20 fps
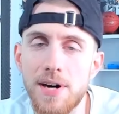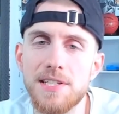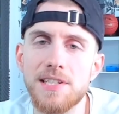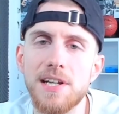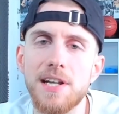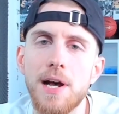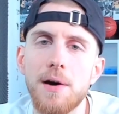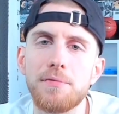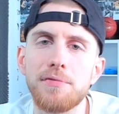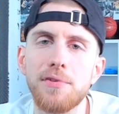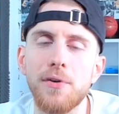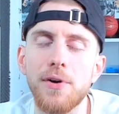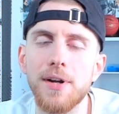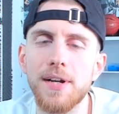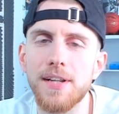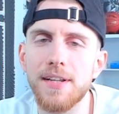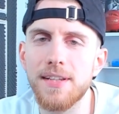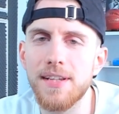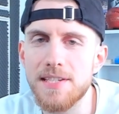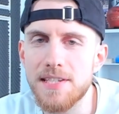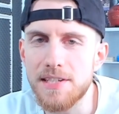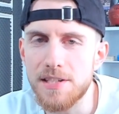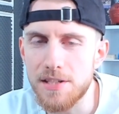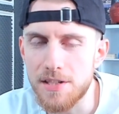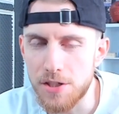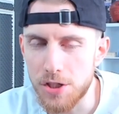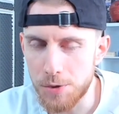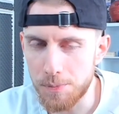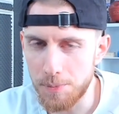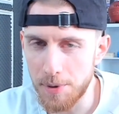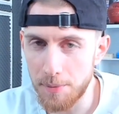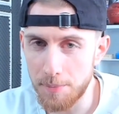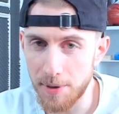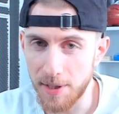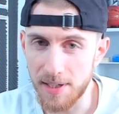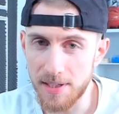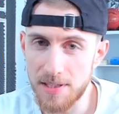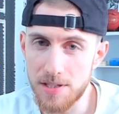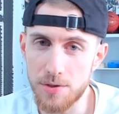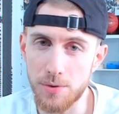Was geht ab, Freunde? Das hier ist der
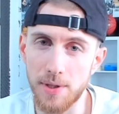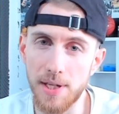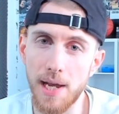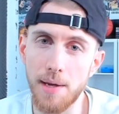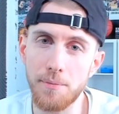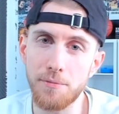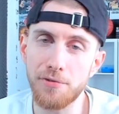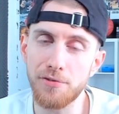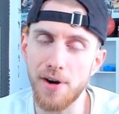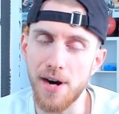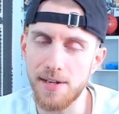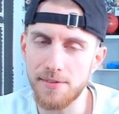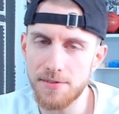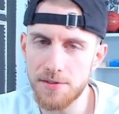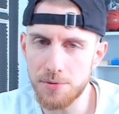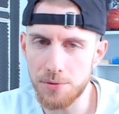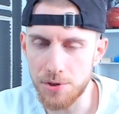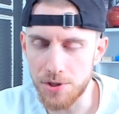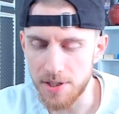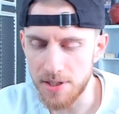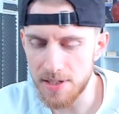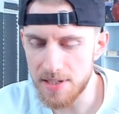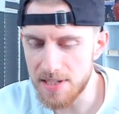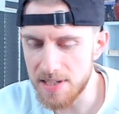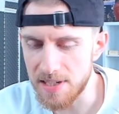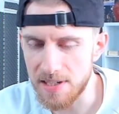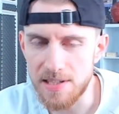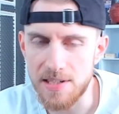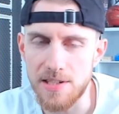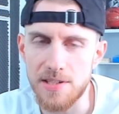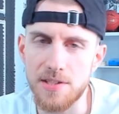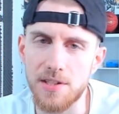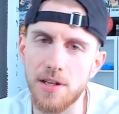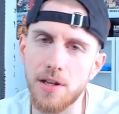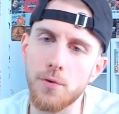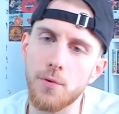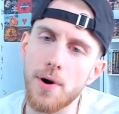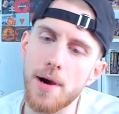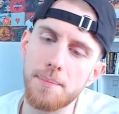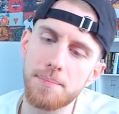Spielbericht zu Game 5 zwischen den Sixers und
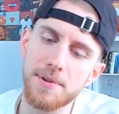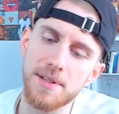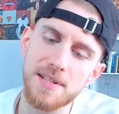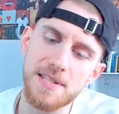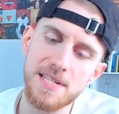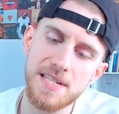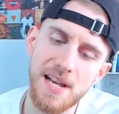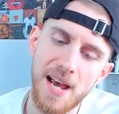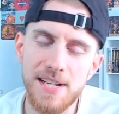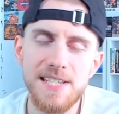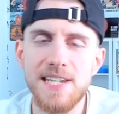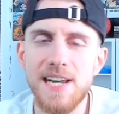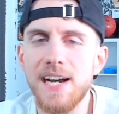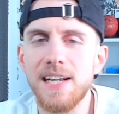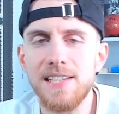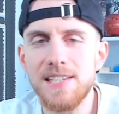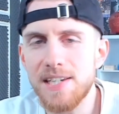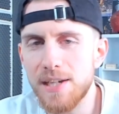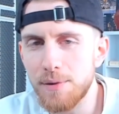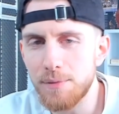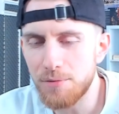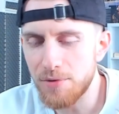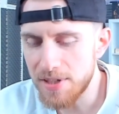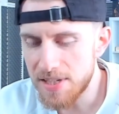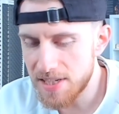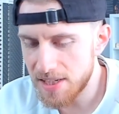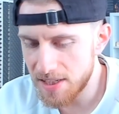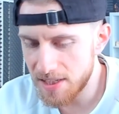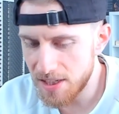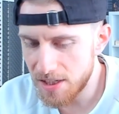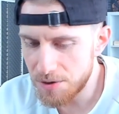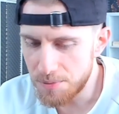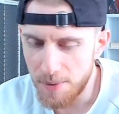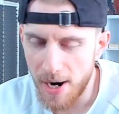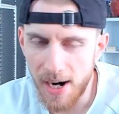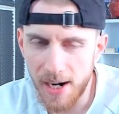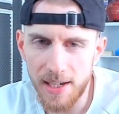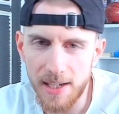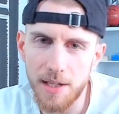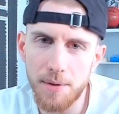den Raptors. Wenn es eins gibt, was ich nicht
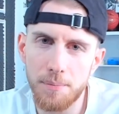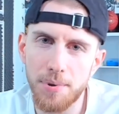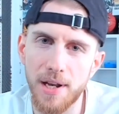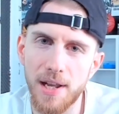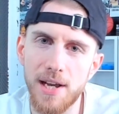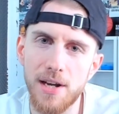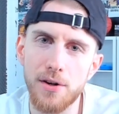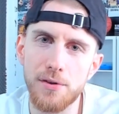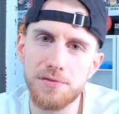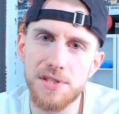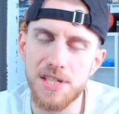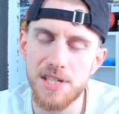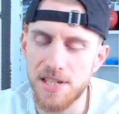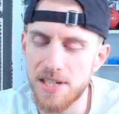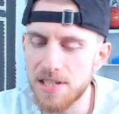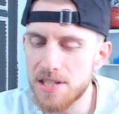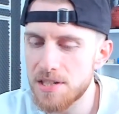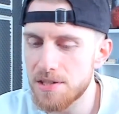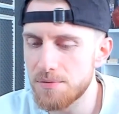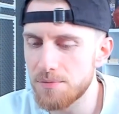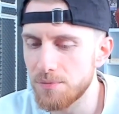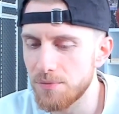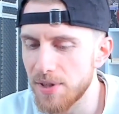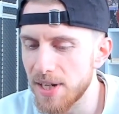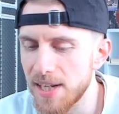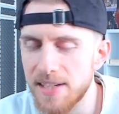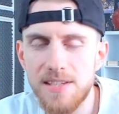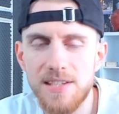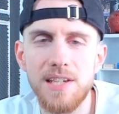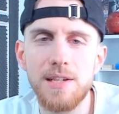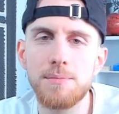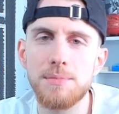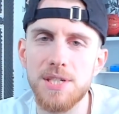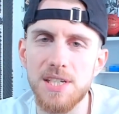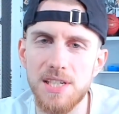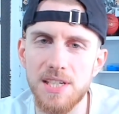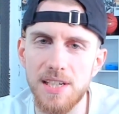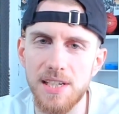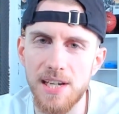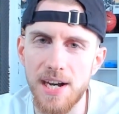mag in den Playoffs, ist, wenn ein Team
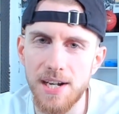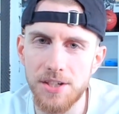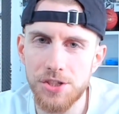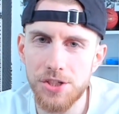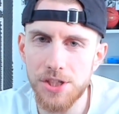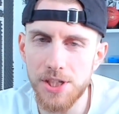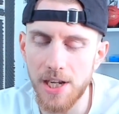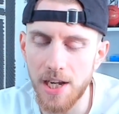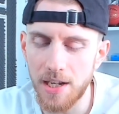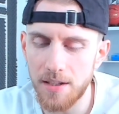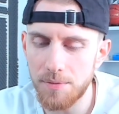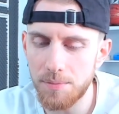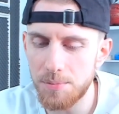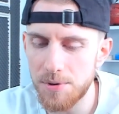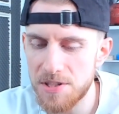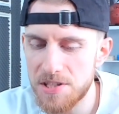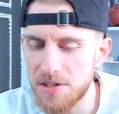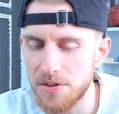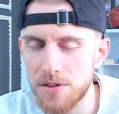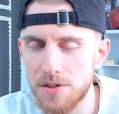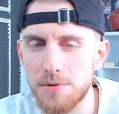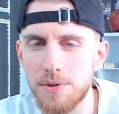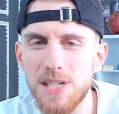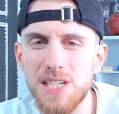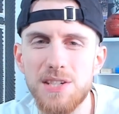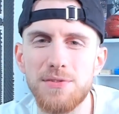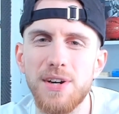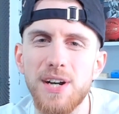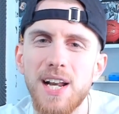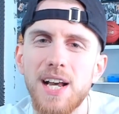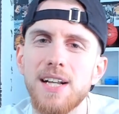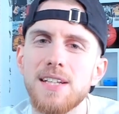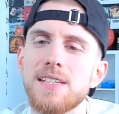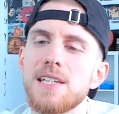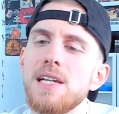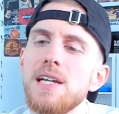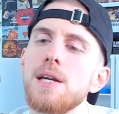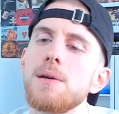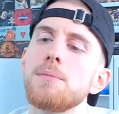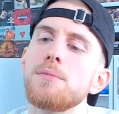sich nicht anstrengt, beziehungsweise wenn ein
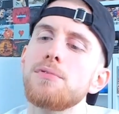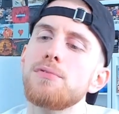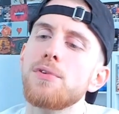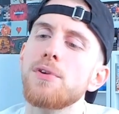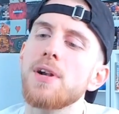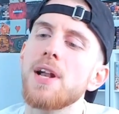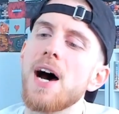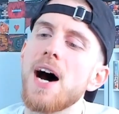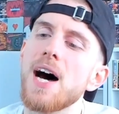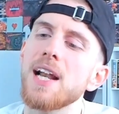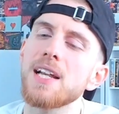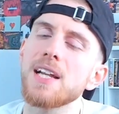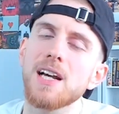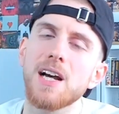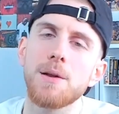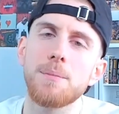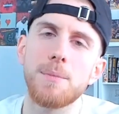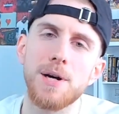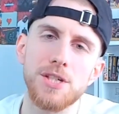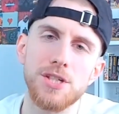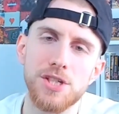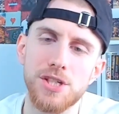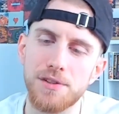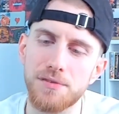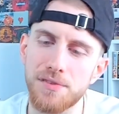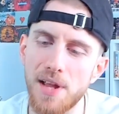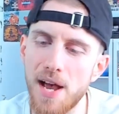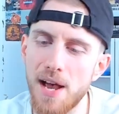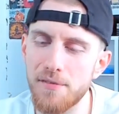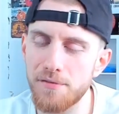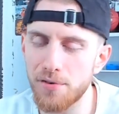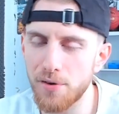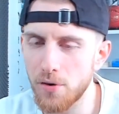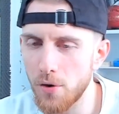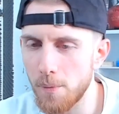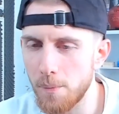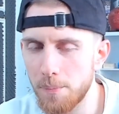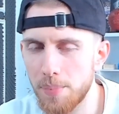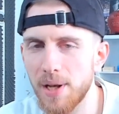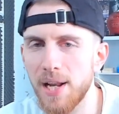Team von der anderen Mannschaft einfach
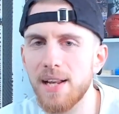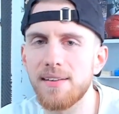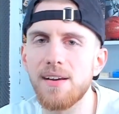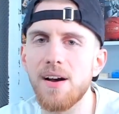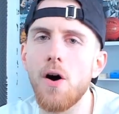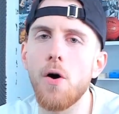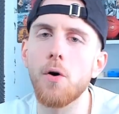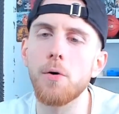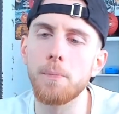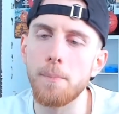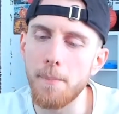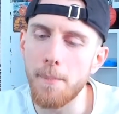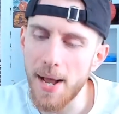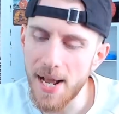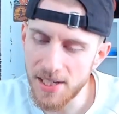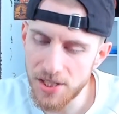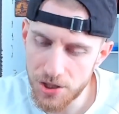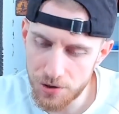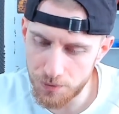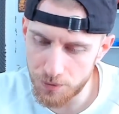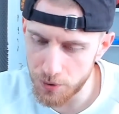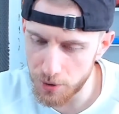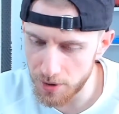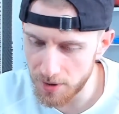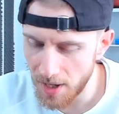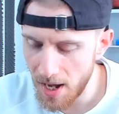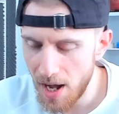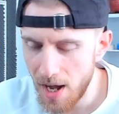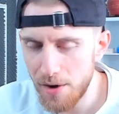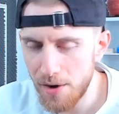komplett outmatched wird